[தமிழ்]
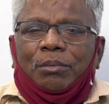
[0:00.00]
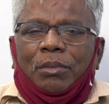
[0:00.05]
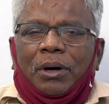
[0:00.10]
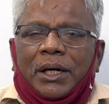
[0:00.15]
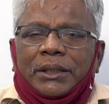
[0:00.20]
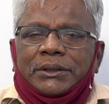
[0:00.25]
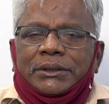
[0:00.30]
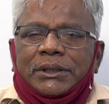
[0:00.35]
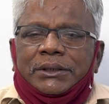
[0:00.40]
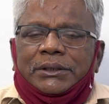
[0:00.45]

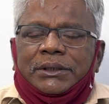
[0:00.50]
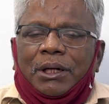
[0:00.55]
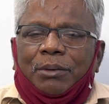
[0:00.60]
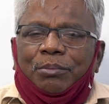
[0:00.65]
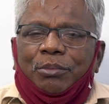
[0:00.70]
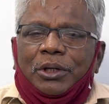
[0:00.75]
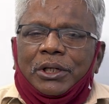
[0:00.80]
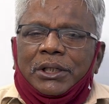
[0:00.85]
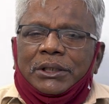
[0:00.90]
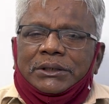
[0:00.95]
மார்க்சிஸ்ட்
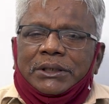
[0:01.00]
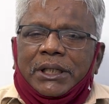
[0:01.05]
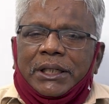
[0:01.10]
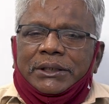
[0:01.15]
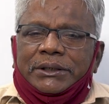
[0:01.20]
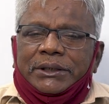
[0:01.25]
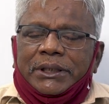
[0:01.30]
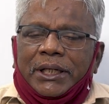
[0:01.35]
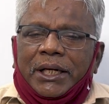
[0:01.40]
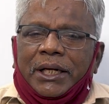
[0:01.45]
கம்யூனிஸ்ட்
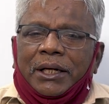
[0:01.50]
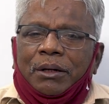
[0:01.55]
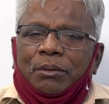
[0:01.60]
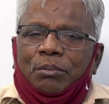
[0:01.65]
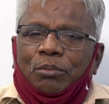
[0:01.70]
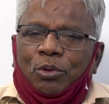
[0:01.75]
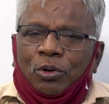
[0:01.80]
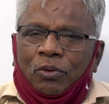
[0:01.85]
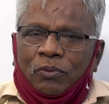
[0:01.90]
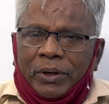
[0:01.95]
கட்சியை
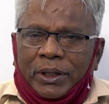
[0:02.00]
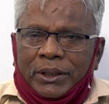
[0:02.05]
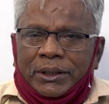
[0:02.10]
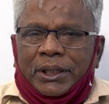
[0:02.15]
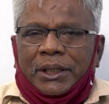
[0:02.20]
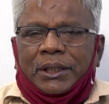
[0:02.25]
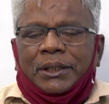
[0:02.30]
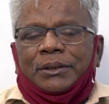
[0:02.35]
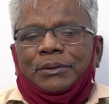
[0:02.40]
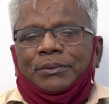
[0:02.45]

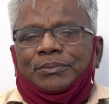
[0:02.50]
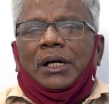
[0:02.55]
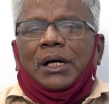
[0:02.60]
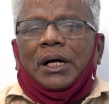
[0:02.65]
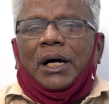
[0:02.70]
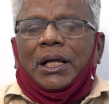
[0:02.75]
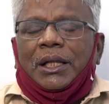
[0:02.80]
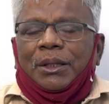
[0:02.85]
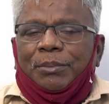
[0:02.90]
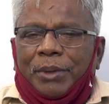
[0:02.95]
முன்வைத்தது
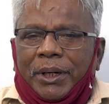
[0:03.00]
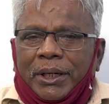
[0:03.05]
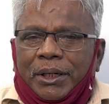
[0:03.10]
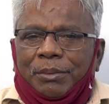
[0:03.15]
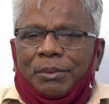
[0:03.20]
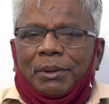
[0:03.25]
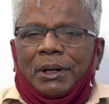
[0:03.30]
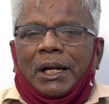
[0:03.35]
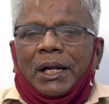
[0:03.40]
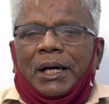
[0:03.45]
அது
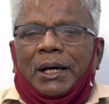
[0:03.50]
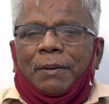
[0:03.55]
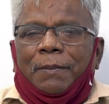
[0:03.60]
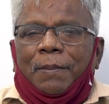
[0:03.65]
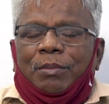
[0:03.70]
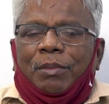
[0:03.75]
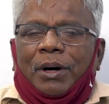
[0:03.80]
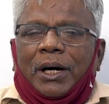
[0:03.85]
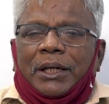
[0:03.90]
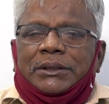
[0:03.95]
மட்டுமல்ல
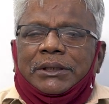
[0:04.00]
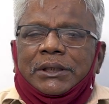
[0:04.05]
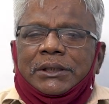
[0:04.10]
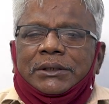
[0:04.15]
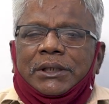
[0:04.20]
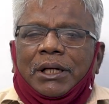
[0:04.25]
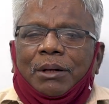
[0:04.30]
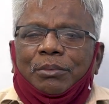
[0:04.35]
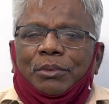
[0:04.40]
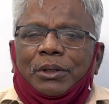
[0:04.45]

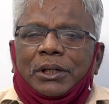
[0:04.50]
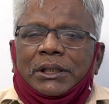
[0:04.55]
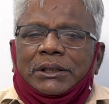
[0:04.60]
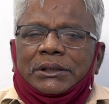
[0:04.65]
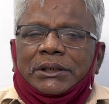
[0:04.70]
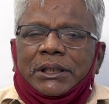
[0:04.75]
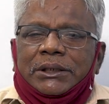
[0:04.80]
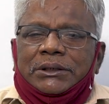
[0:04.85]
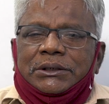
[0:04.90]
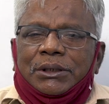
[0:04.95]
மார்க்சிஸ்ட்
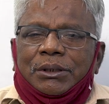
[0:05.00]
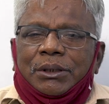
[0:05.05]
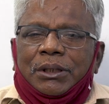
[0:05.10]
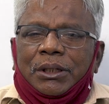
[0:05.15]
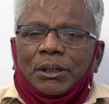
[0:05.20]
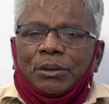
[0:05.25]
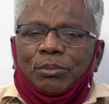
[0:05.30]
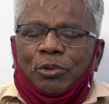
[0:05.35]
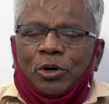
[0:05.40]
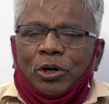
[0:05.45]
கம்யூனிஸ்ட் கட்சி
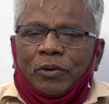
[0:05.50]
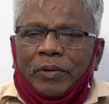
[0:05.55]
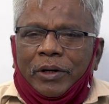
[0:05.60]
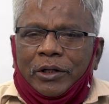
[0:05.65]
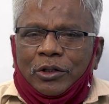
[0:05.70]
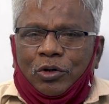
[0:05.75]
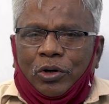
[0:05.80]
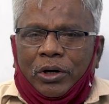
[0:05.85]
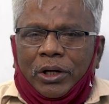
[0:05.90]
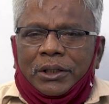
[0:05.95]
முடிவை
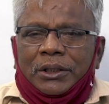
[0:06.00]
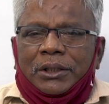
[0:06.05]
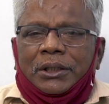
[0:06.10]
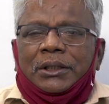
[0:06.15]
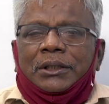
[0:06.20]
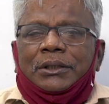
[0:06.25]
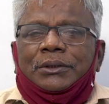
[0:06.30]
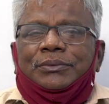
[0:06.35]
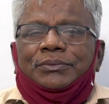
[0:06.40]
தொடர்ந்து